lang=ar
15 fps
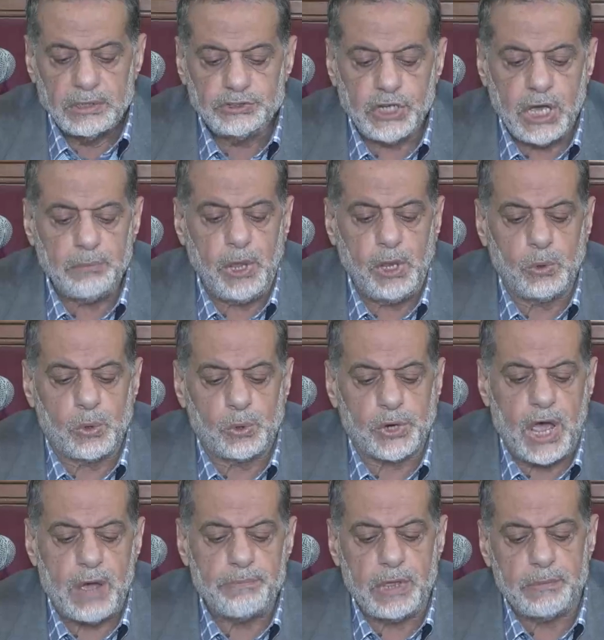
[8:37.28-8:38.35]
جمع
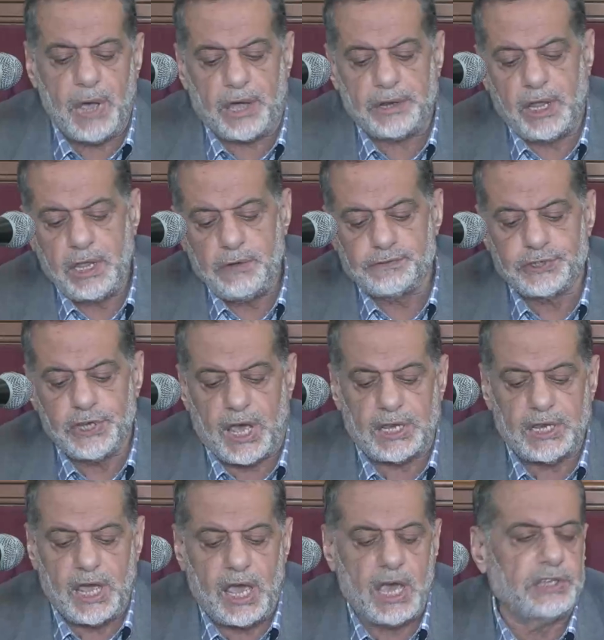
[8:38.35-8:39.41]
القرآن بمعنى حفظه
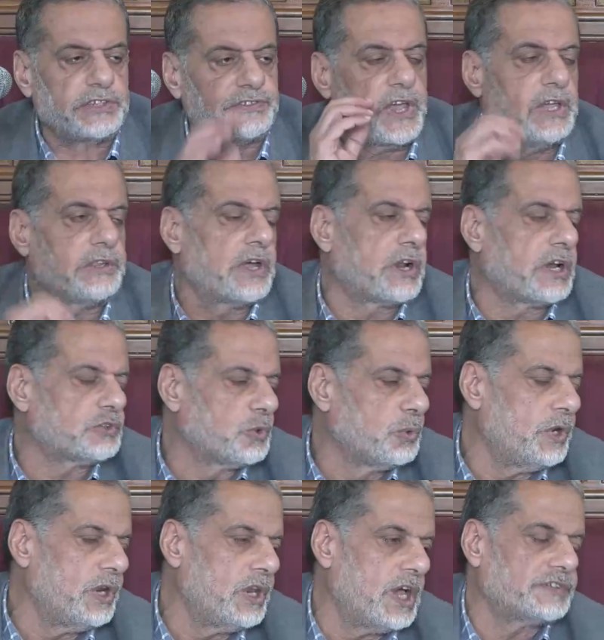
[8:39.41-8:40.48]
على عهد سيدنا
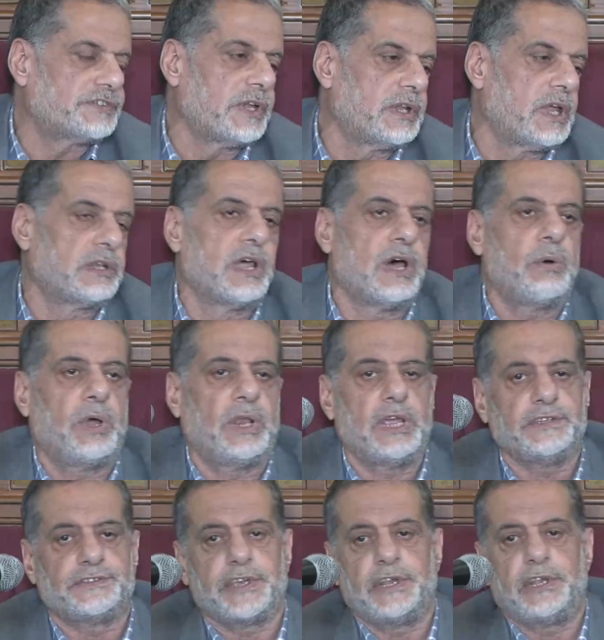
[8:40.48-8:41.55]
رسول الله صلى الله
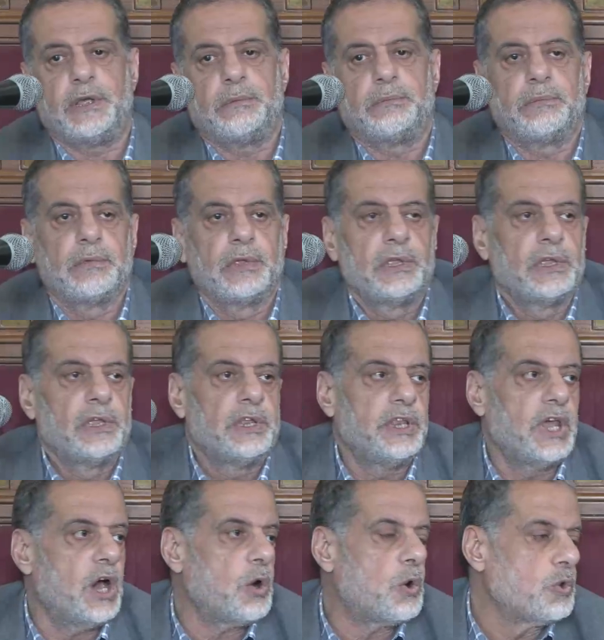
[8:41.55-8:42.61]
عليه وسلم
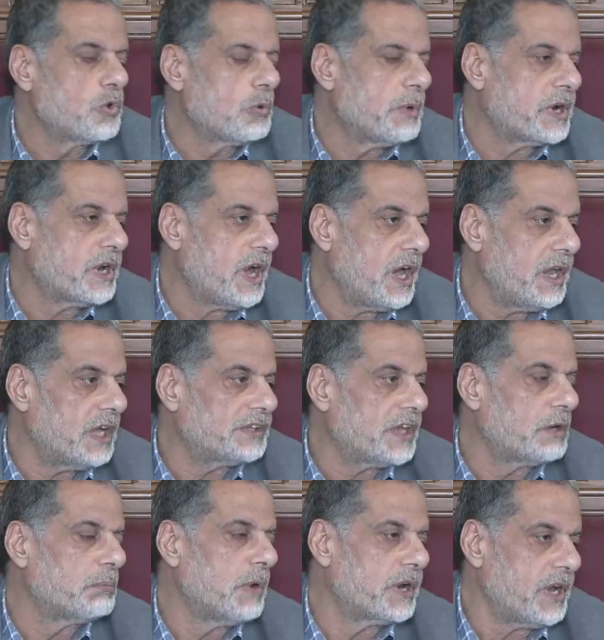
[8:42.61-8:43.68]
نأخذ مرحلة
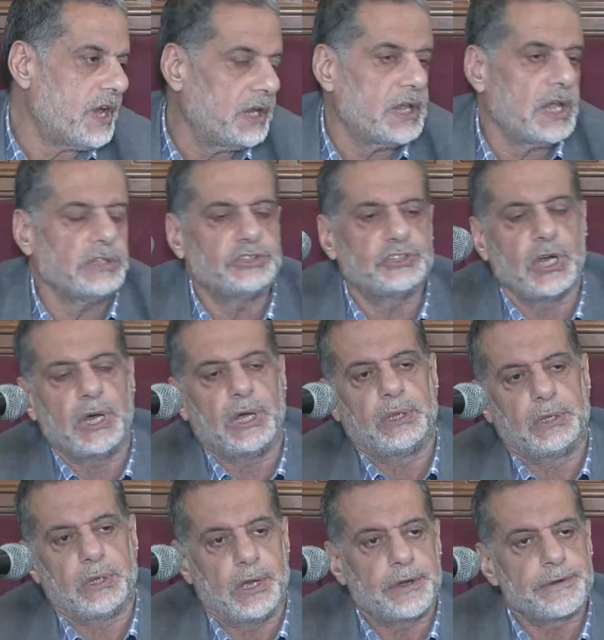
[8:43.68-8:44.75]
مرحلة إن شاء
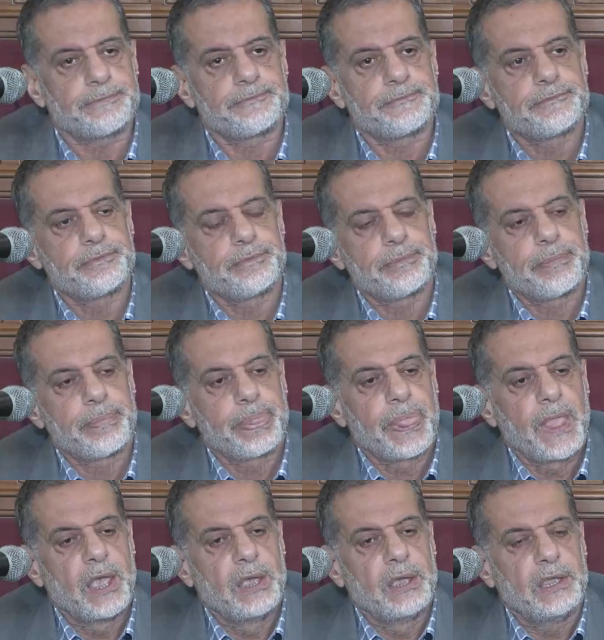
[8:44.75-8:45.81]
الله
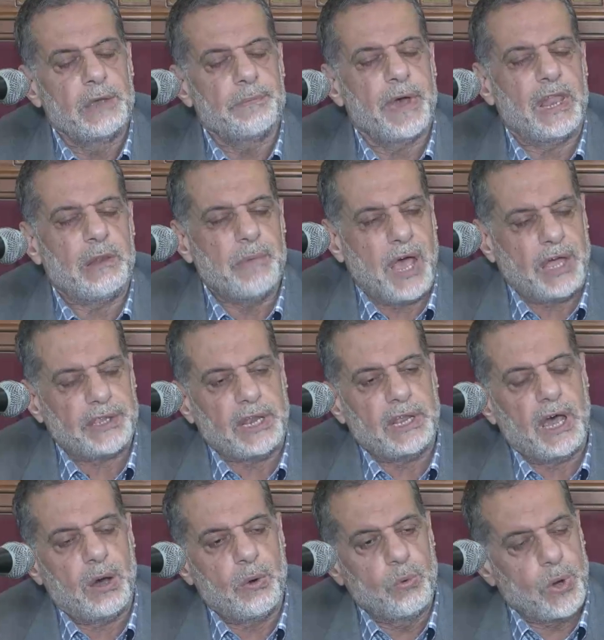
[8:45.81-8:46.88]
يبقى المعنى
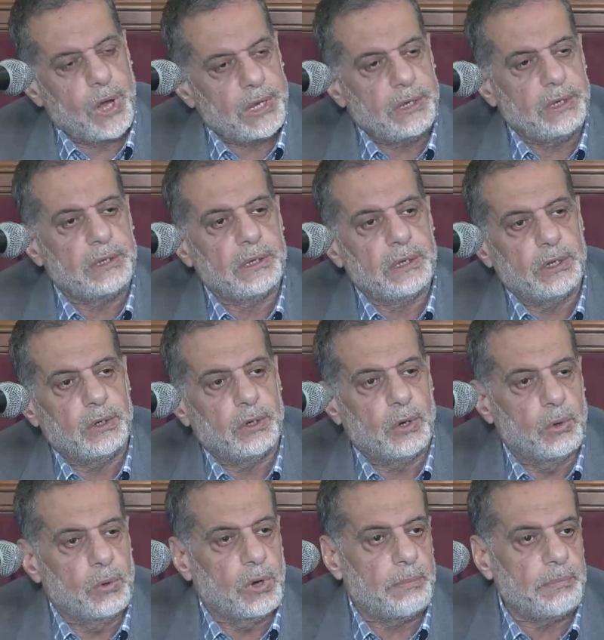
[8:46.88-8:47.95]
الأول اللي
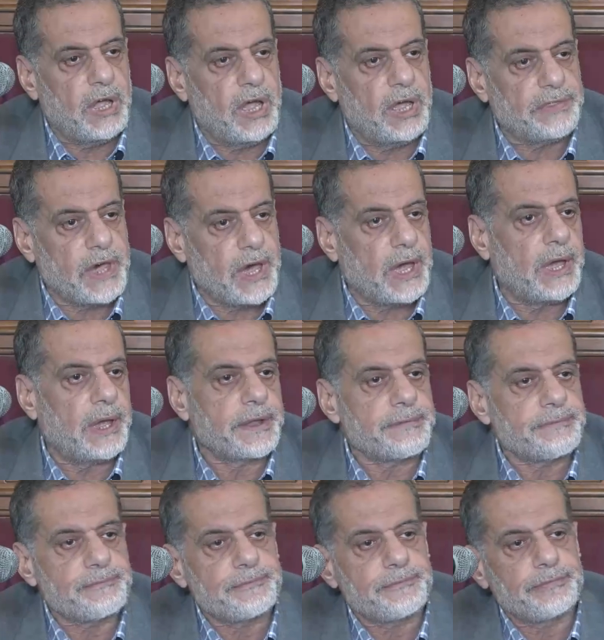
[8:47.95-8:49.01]
هو ماذا؟
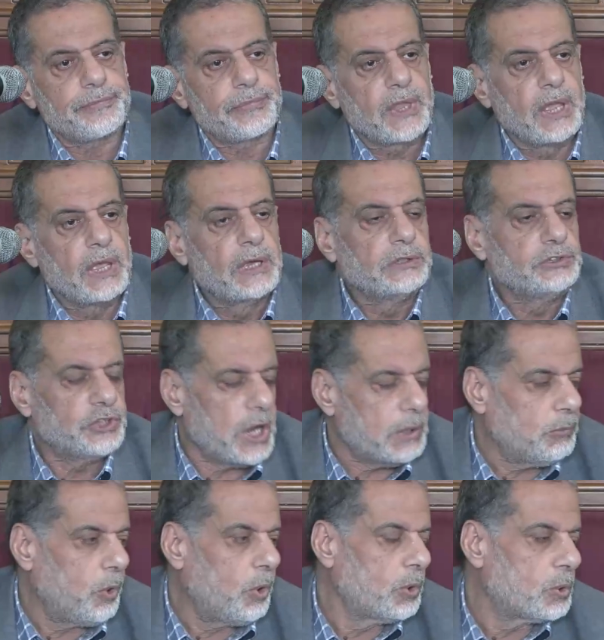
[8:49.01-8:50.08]

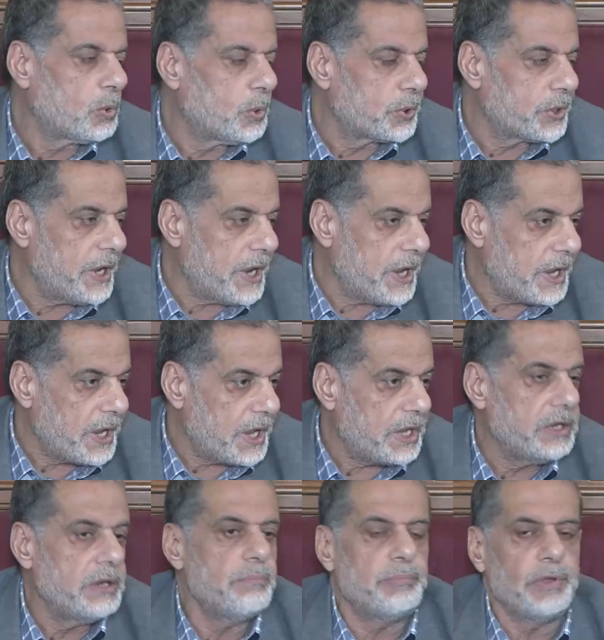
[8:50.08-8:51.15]
جمع
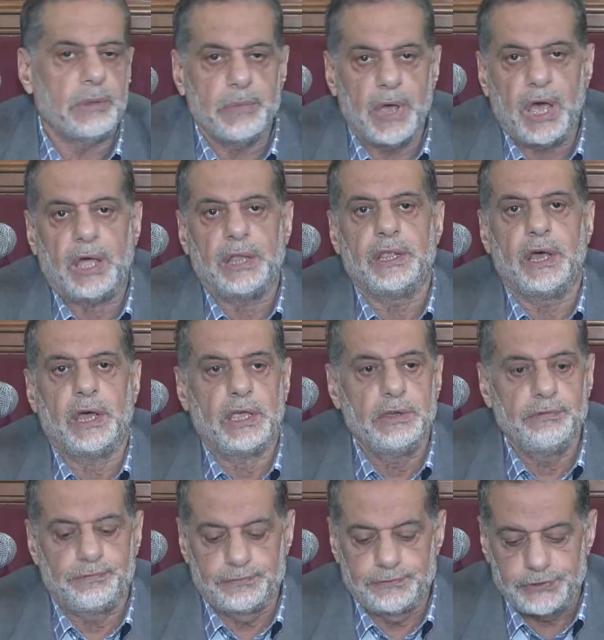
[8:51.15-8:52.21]
القرآن بمعنى
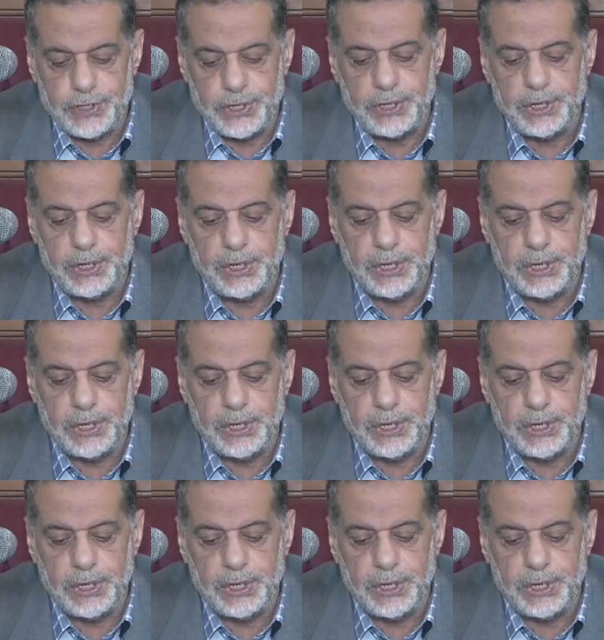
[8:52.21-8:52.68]
حفظه